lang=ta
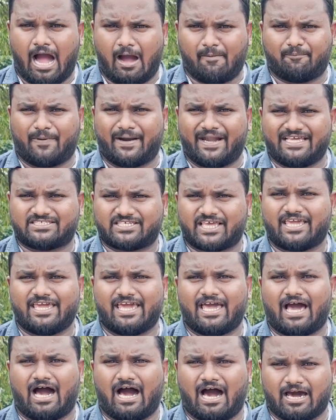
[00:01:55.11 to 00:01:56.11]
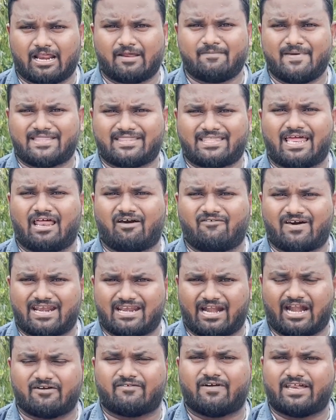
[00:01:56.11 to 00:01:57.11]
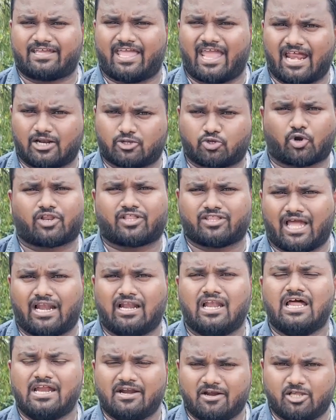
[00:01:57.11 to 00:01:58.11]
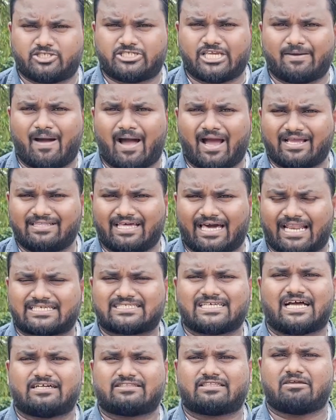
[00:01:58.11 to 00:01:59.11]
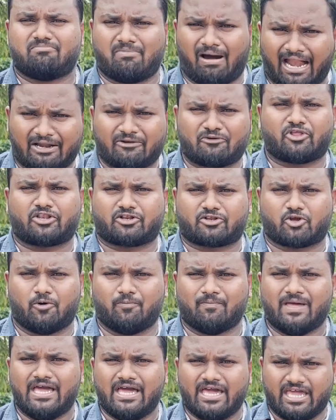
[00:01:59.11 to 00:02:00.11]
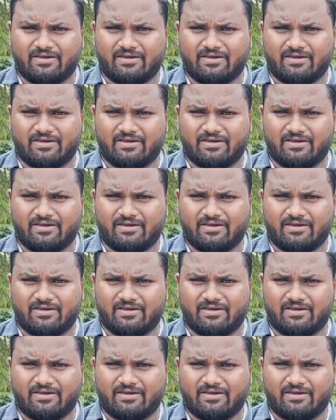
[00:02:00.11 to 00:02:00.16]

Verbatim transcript: அப்படி செய்ய ஆரம்பித்தால் அவர் நடவடிக்கைகள் தொடர்ந்தால் நிச்சயமாக இந்த அரசாங்கத்தை மாற்றுவதற்கும்